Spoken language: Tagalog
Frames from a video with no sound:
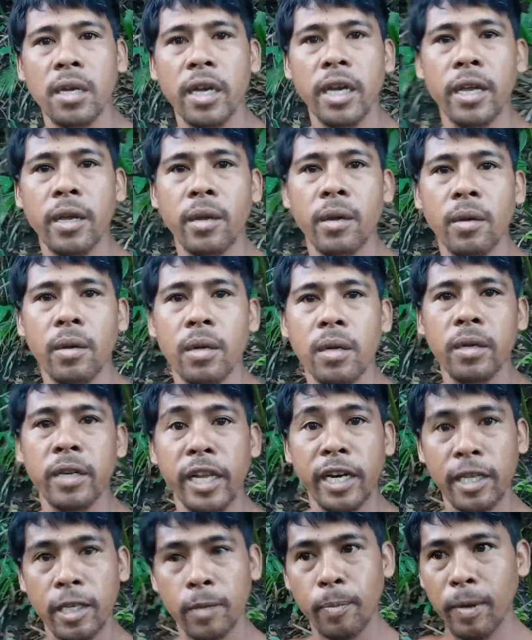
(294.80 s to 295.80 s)
kay
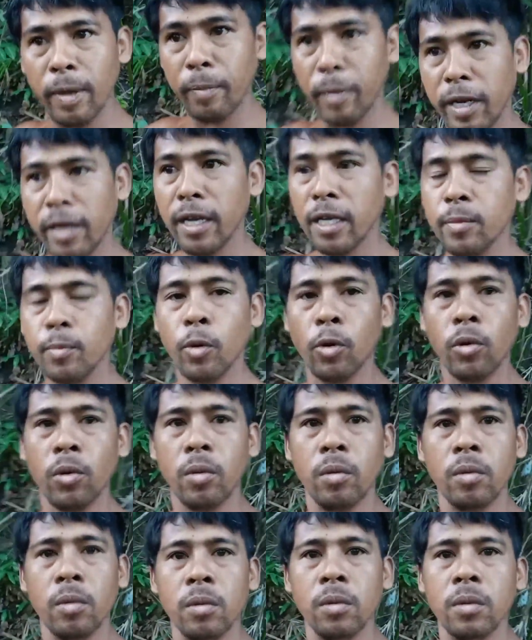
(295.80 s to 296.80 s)
dire sa Pilipinas pod
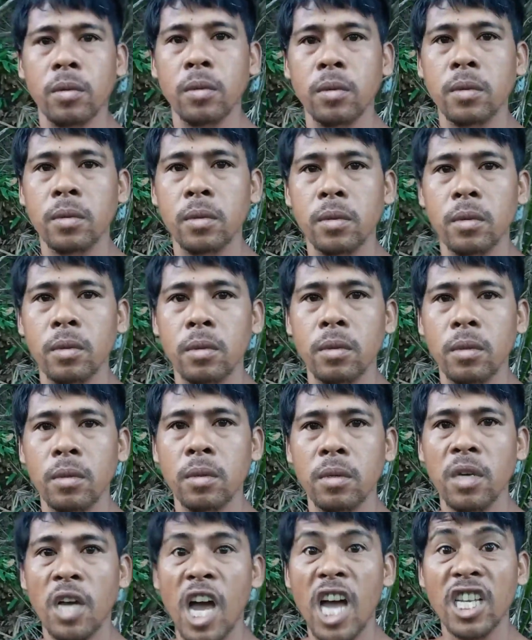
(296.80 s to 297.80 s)

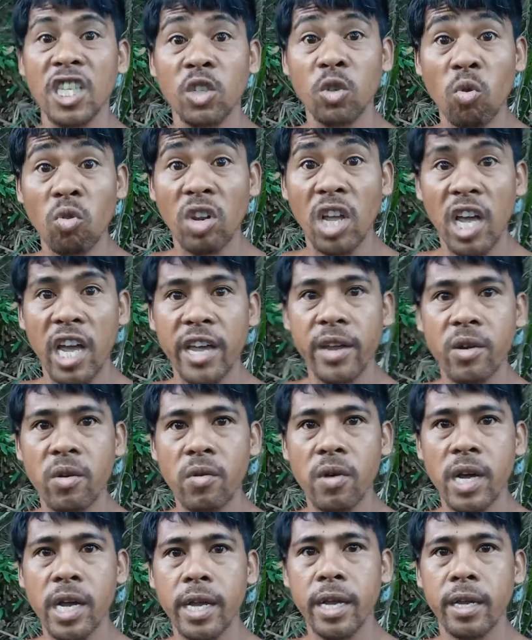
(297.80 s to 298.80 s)
hustle
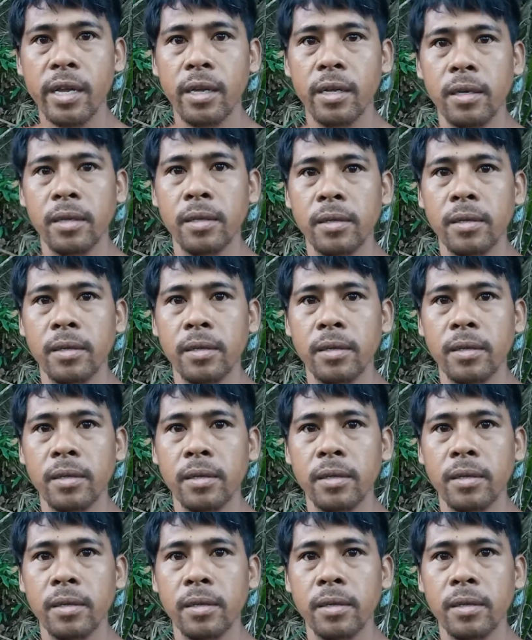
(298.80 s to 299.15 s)
kayo kay